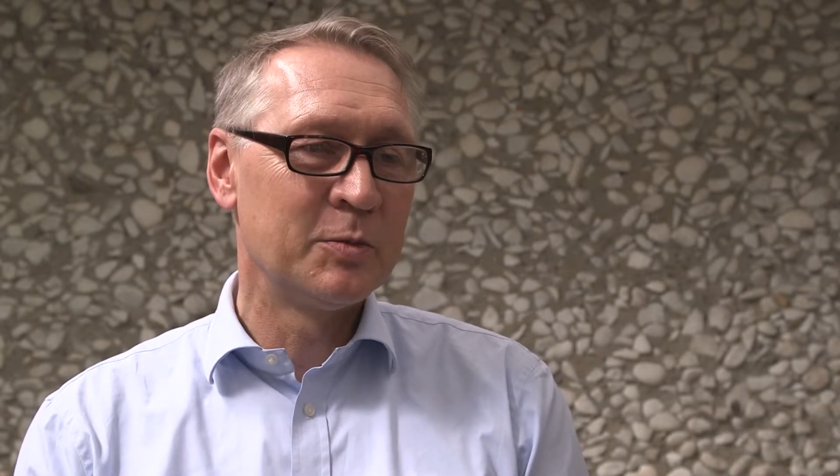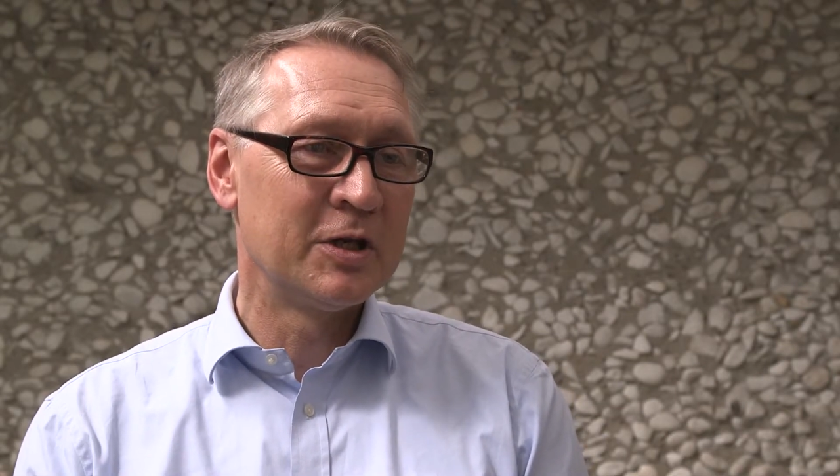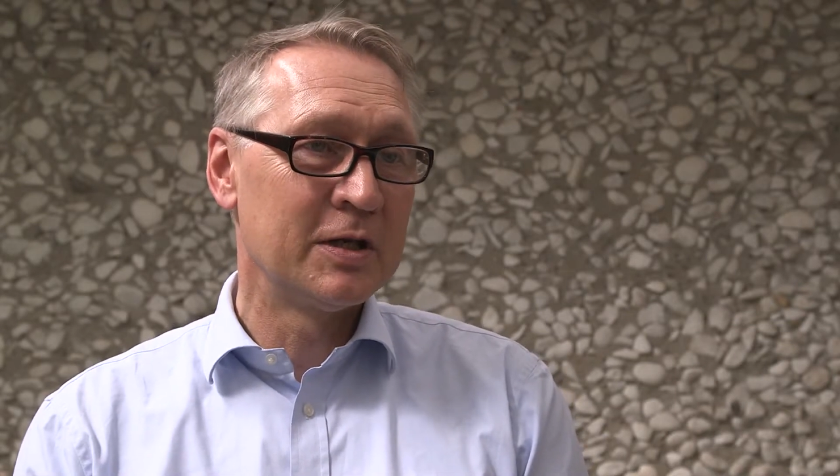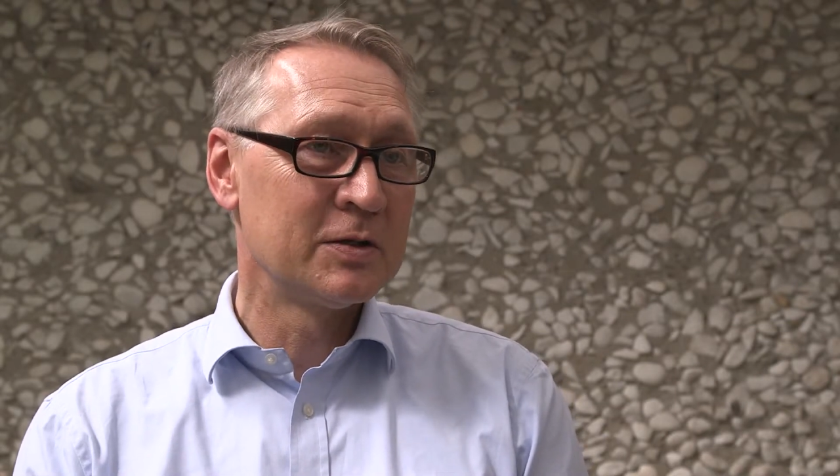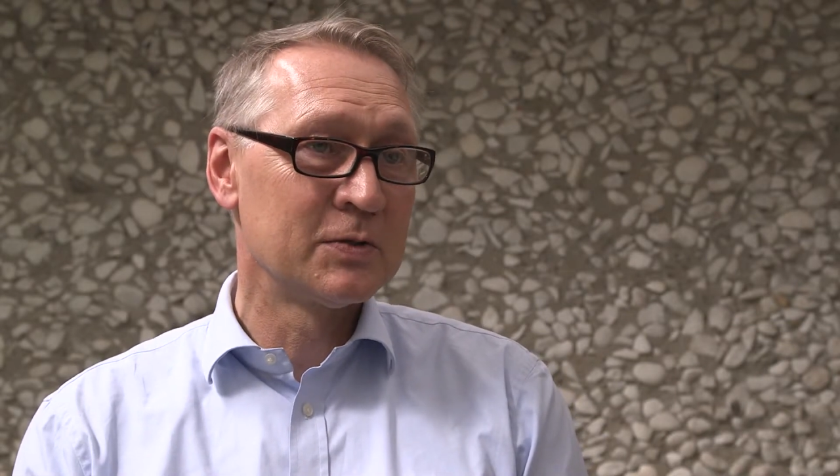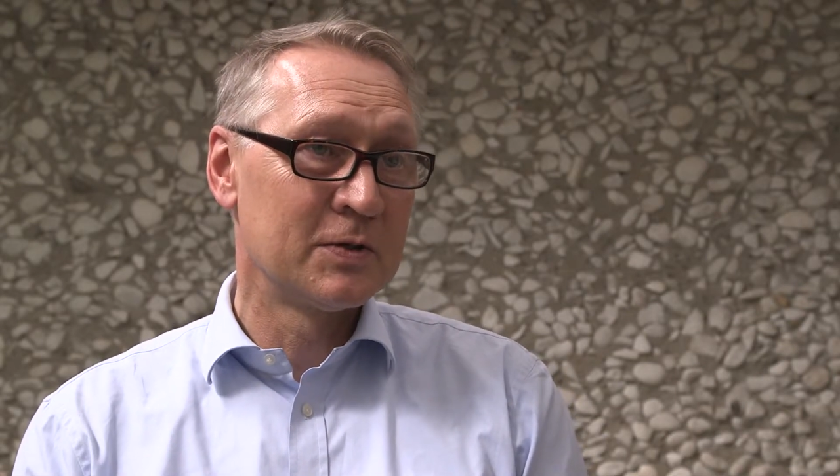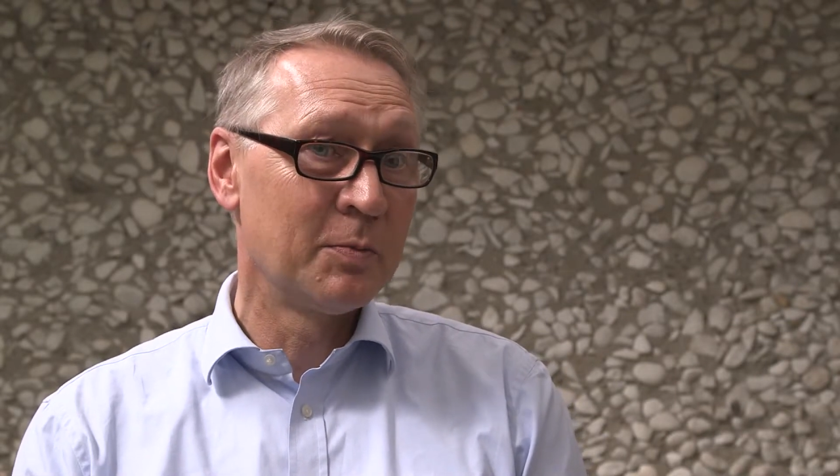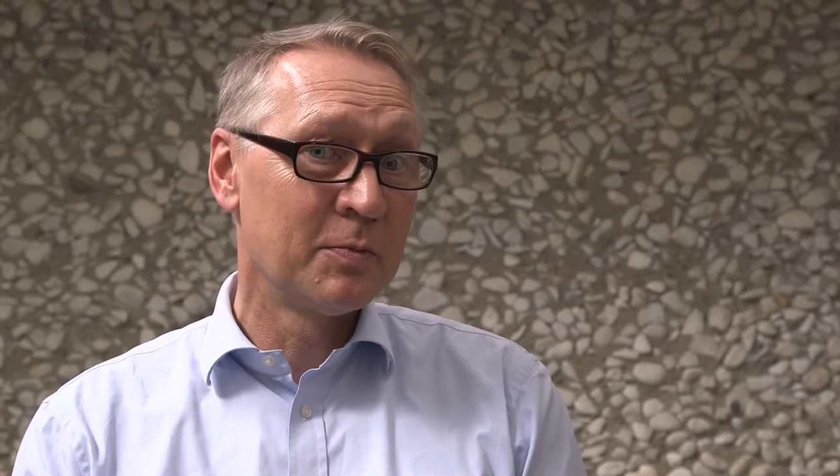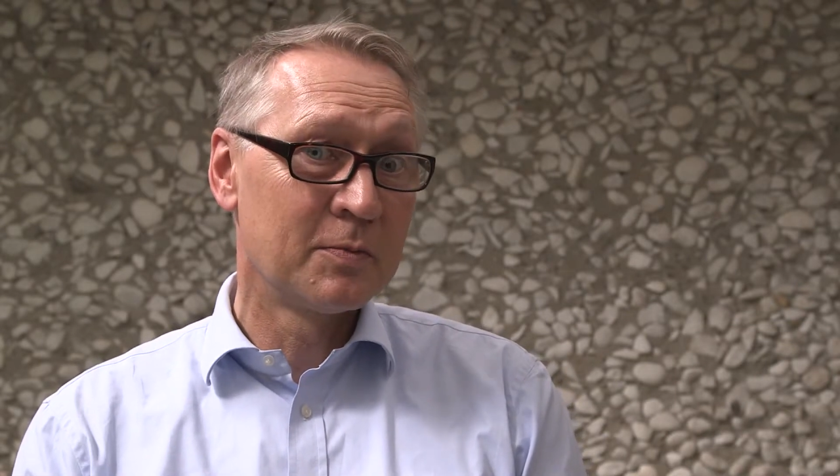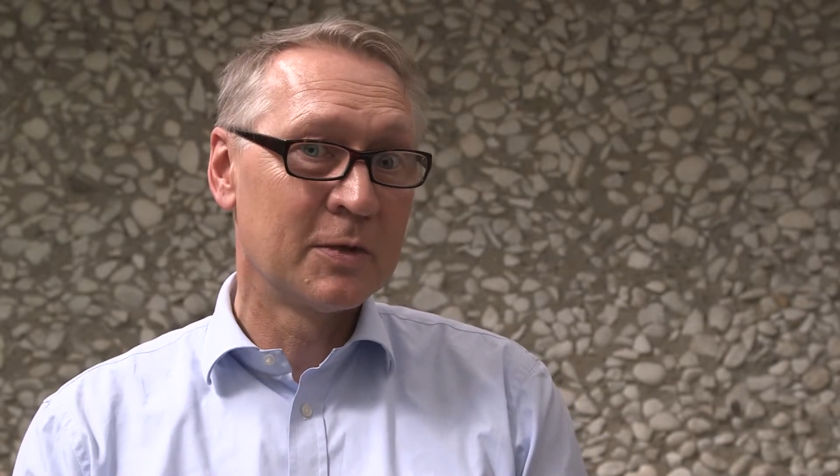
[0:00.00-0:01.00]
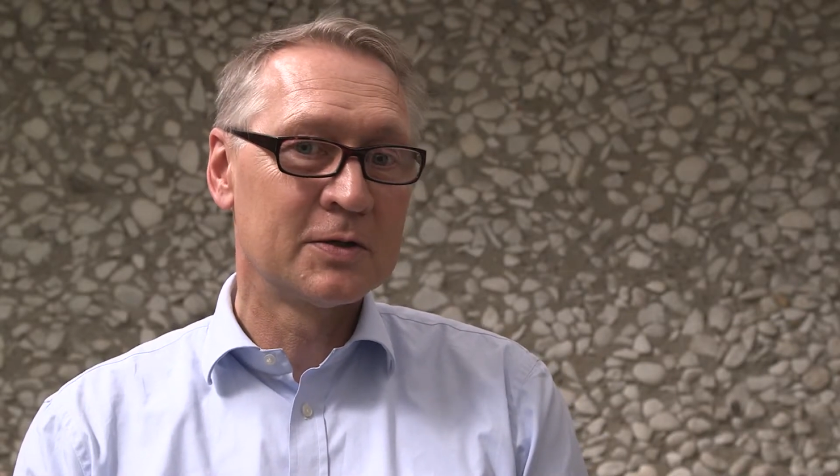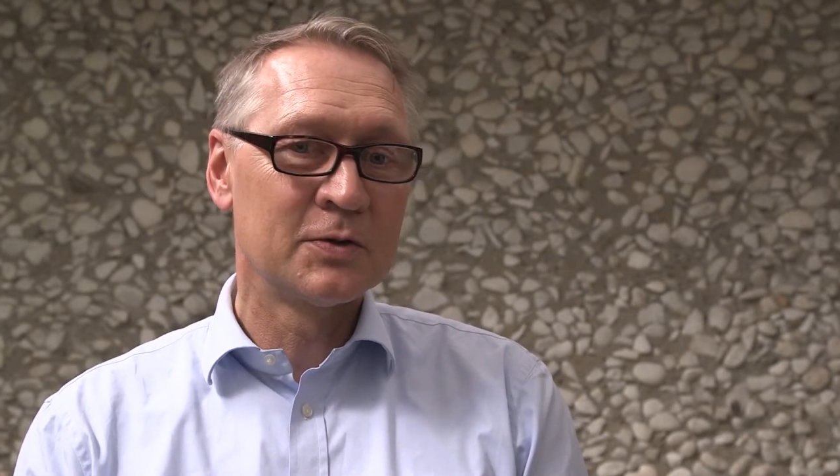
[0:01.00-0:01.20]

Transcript: mit denen zusammen man